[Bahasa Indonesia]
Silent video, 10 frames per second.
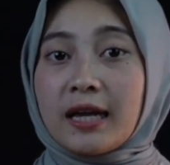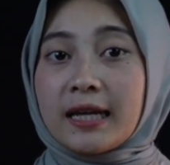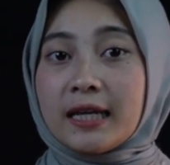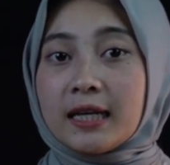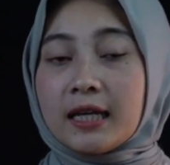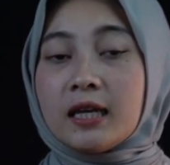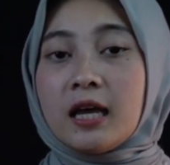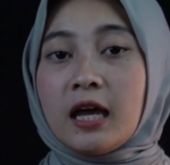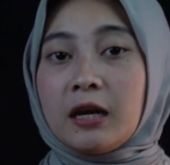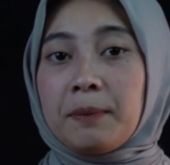terakhir ini,
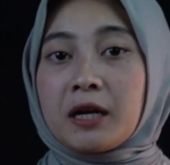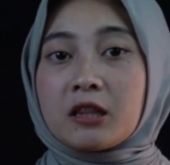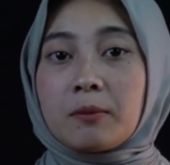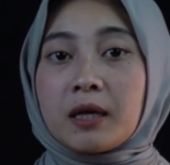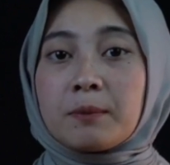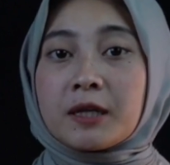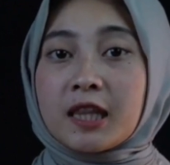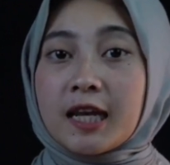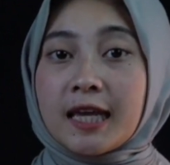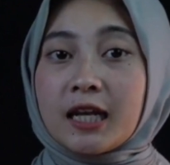Departemen
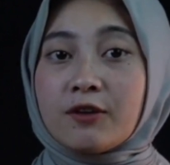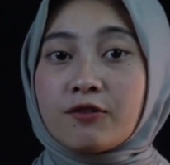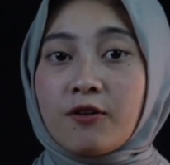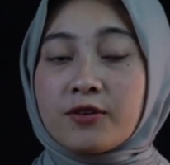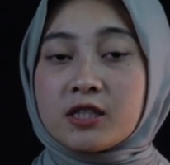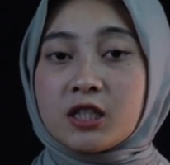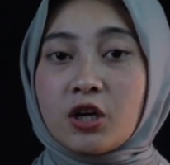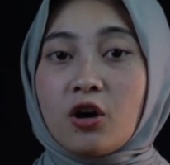Pertanian di Provinsi